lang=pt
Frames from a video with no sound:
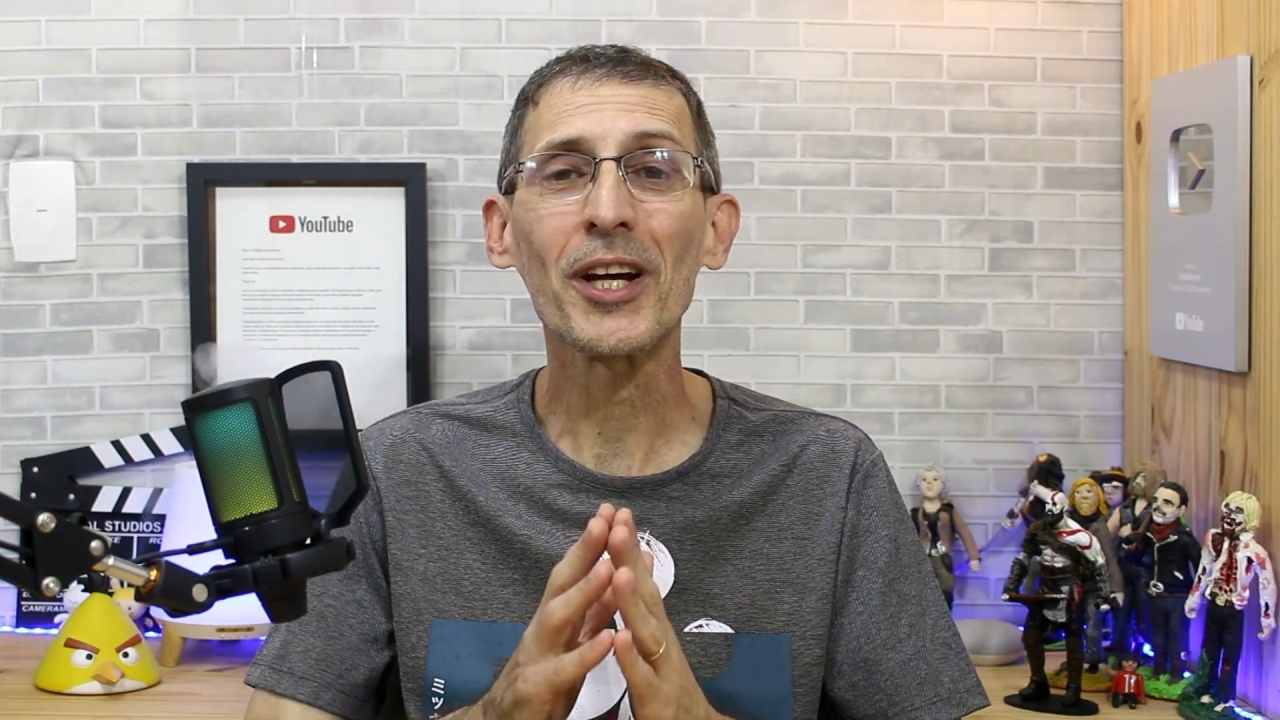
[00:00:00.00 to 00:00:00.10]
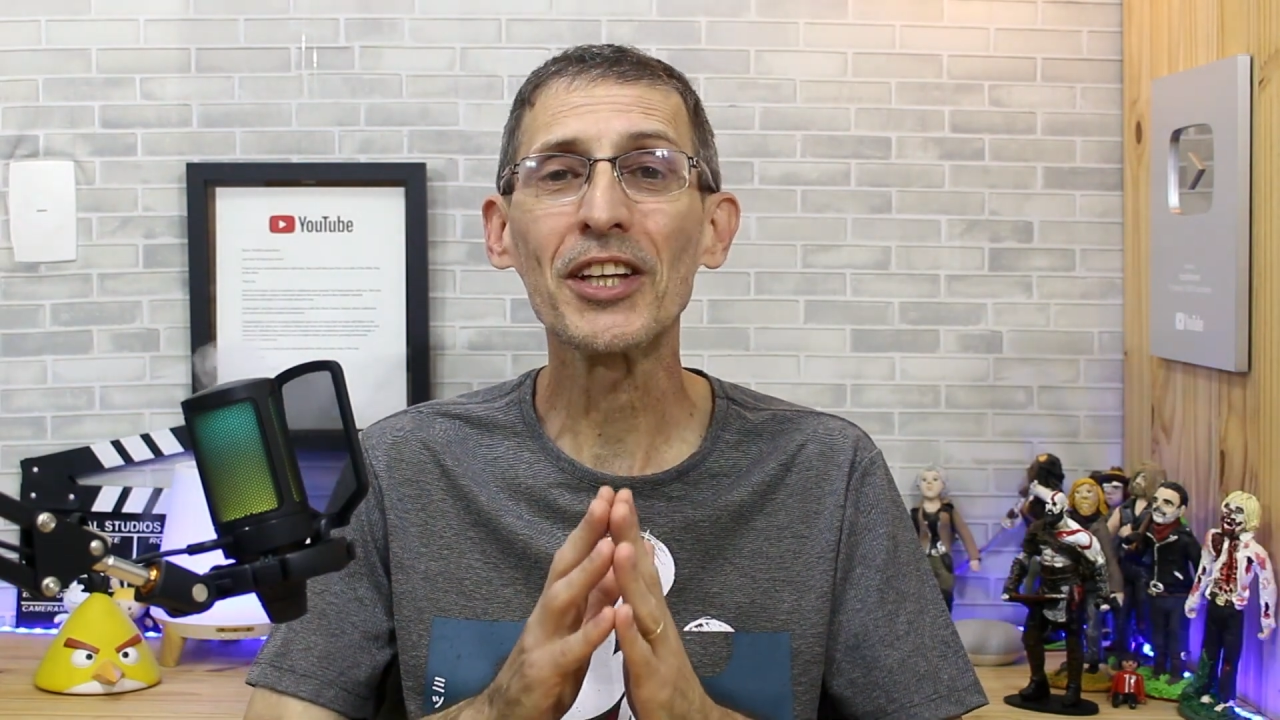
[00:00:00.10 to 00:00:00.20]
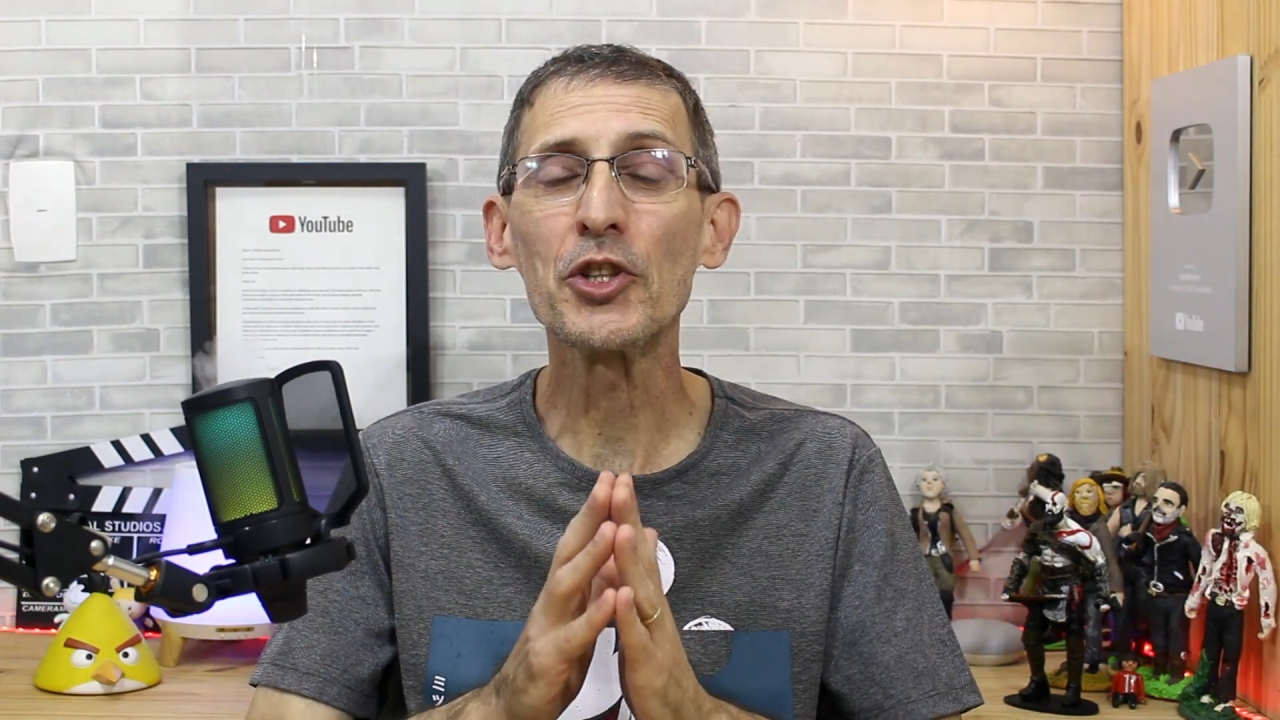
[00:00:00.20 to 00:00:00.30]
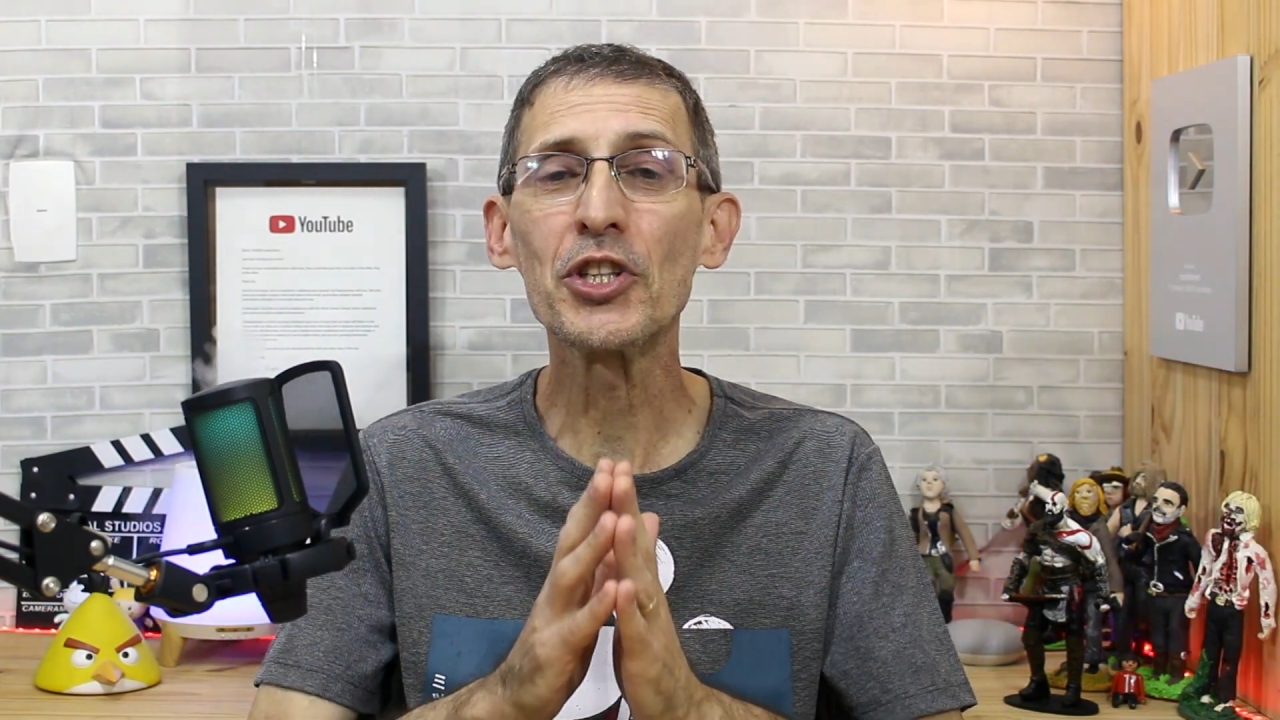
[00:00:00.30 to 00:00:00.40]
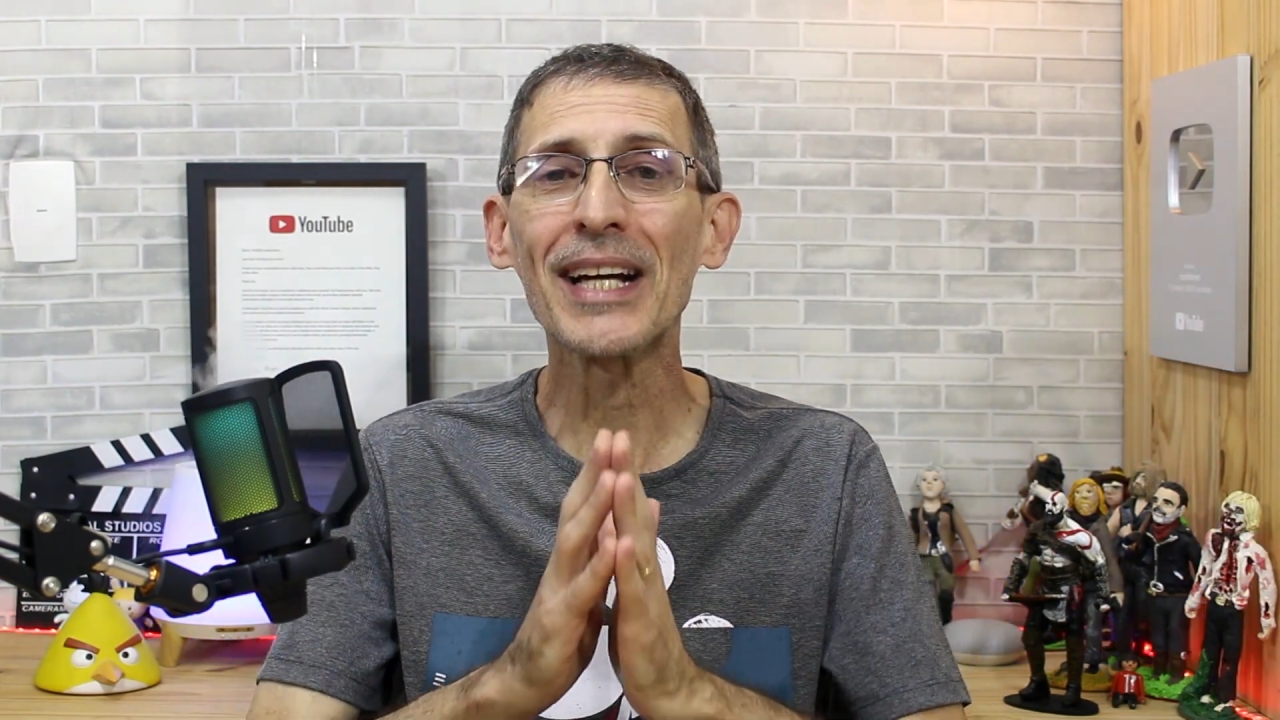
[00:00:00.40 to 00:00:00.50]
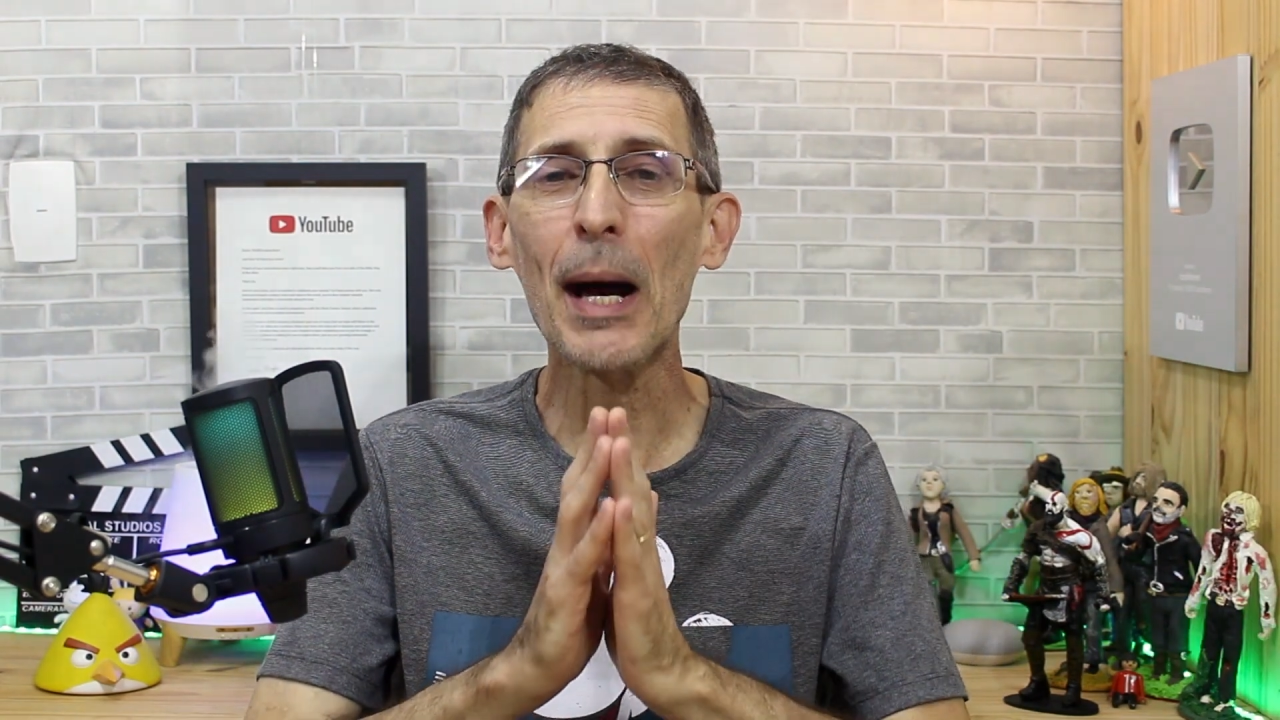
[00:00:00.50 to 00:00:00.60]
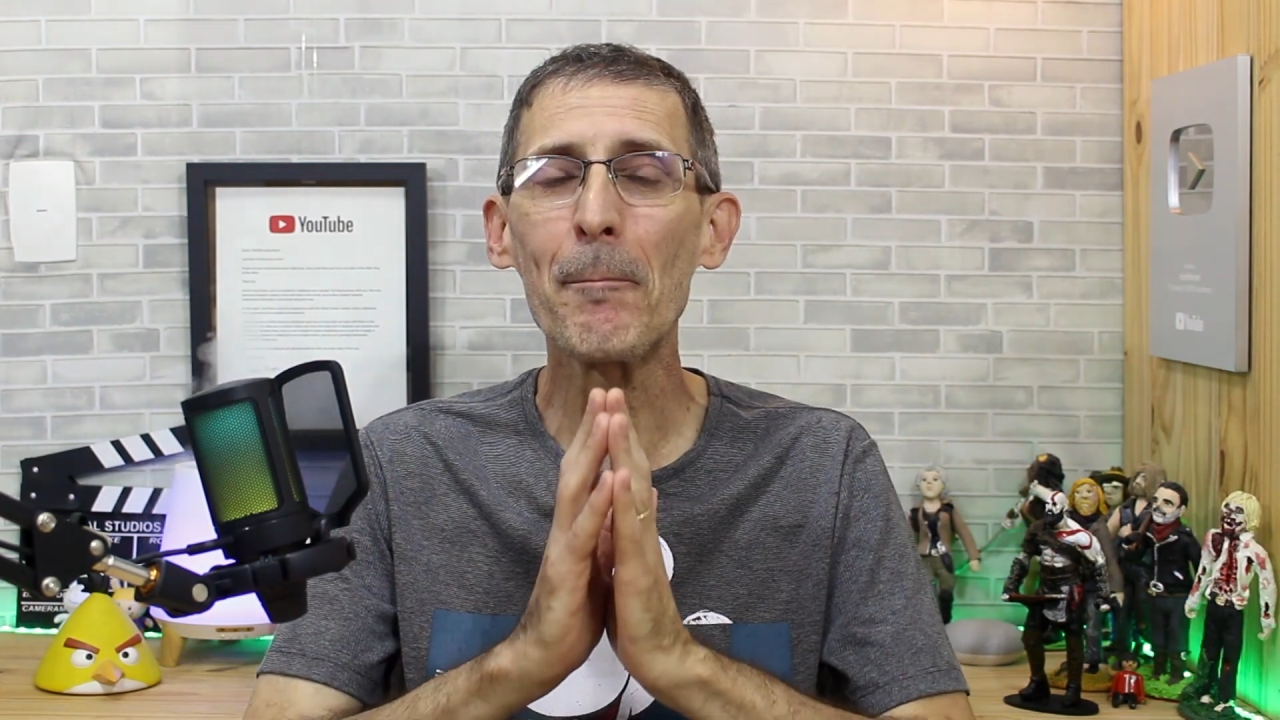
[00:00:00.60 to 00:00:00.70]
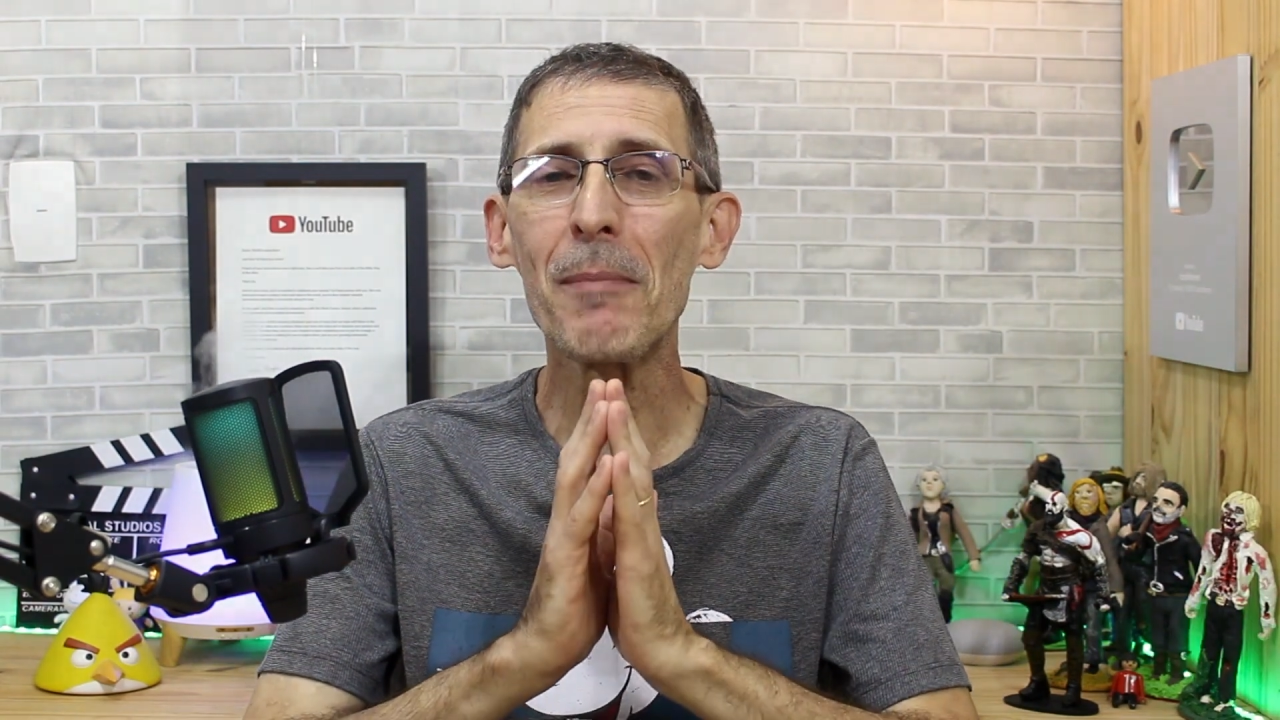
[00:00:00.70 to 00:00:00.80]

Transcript: que dica